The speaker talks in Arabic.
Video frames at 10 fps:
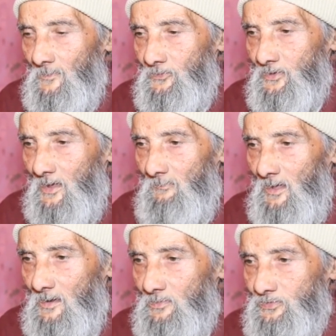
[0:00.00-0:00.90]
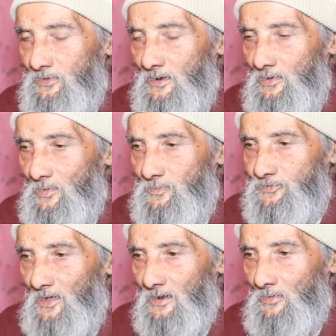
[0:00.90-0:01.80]
شمال وجنوب
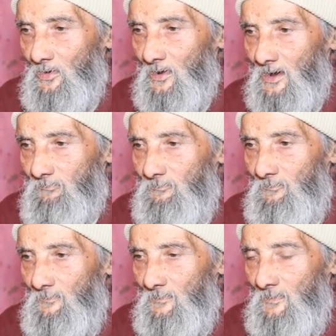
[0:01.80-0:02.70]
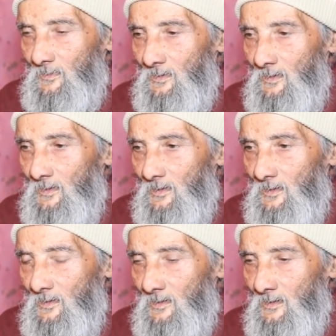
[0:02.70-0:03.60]
شرق وغرب
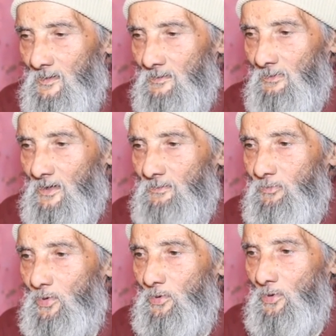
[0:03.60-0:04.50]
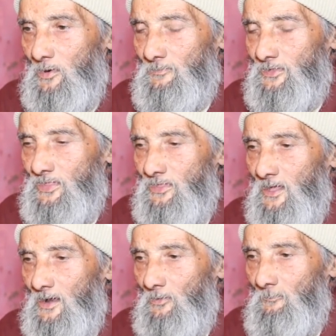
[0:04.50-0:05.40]
المغرب كله المدن
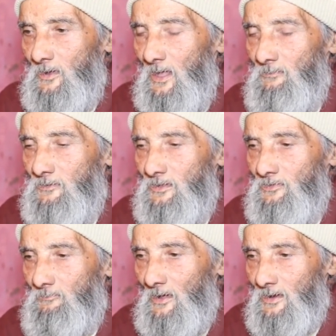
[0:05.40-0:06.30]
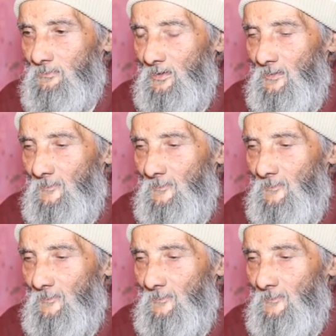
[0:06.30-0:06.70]
ديالهم كاملين المغرب